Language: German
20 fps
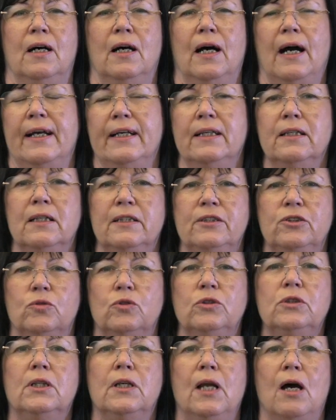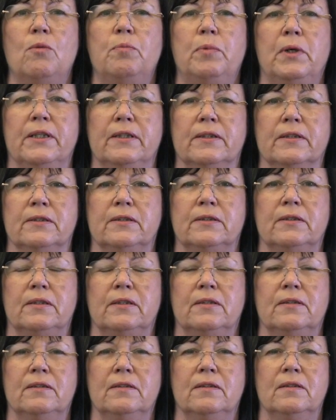Eigentlich Unglaubliches.
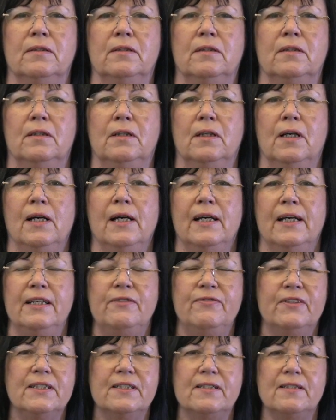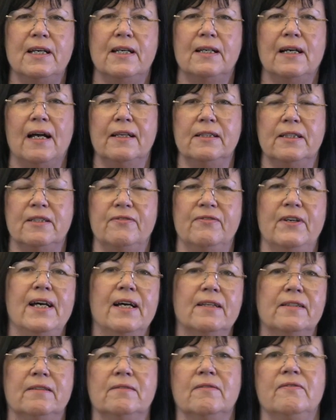Ich will das hier gar nicht
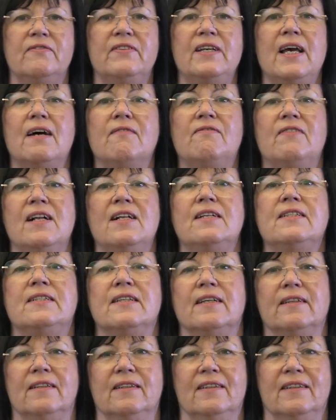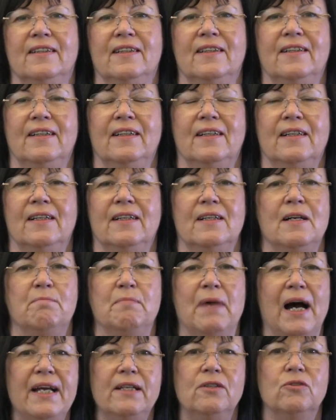werten, wer welche
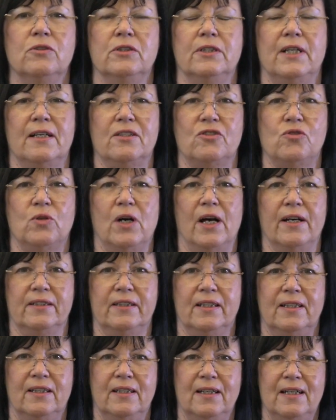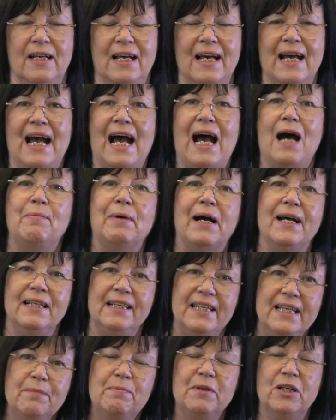Meinung dazu hat. Aber
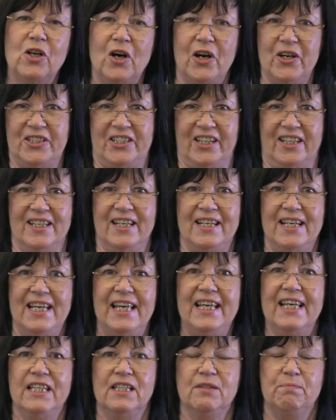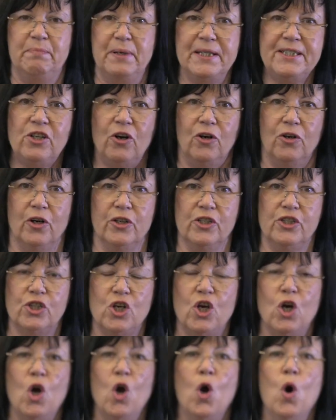liebe Leute, ich bitte euch,
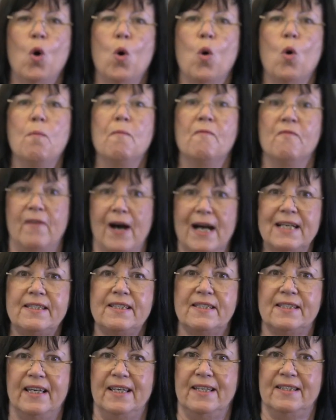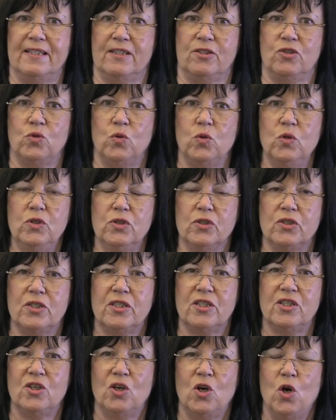um was geht es
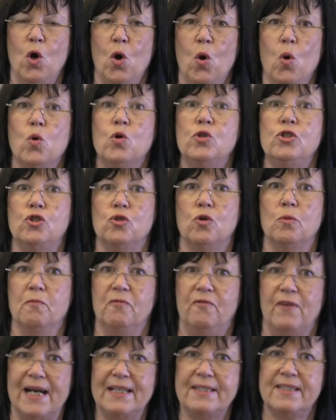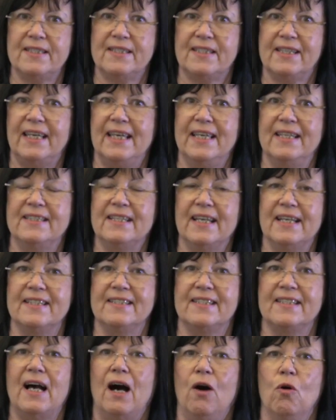uns und um was geht
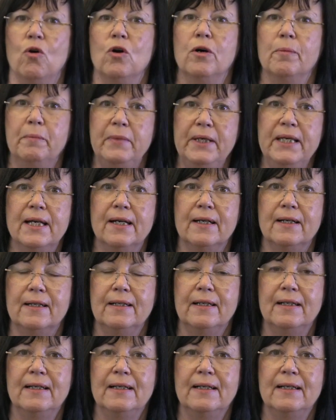es auch mir?